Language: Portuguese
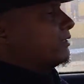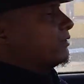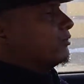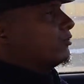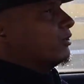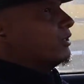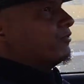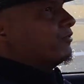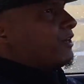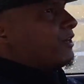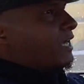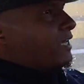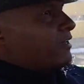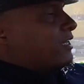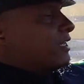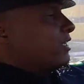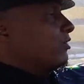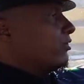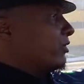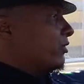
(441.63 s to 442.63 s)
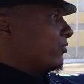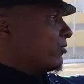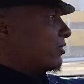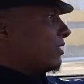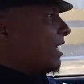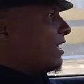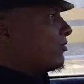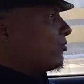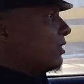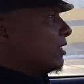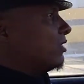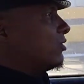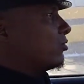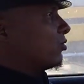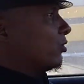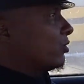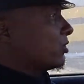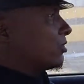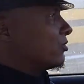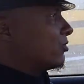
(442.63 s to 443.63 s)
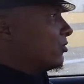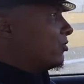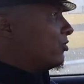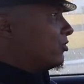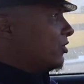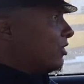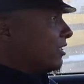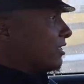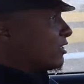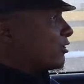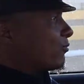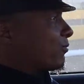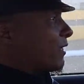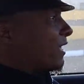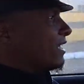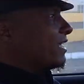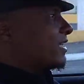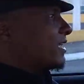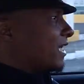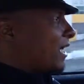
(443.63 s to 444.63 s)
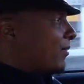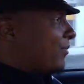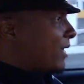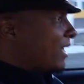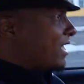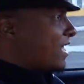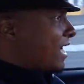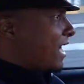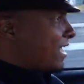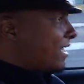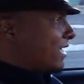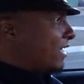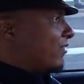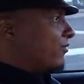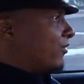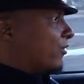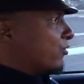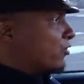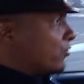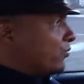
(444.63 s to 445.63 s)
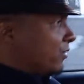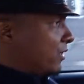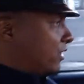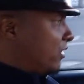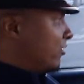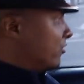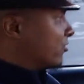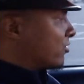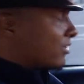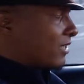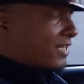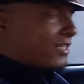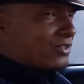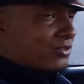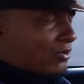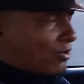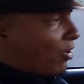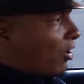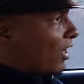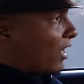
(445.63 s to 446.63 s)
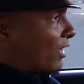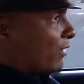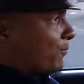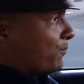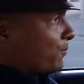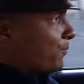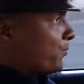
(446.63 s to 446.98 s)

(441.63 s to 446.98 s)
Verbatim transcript: no inverno aqui eu tenho usado ele todos os dias para ir trabalhar e levar os meninos na escola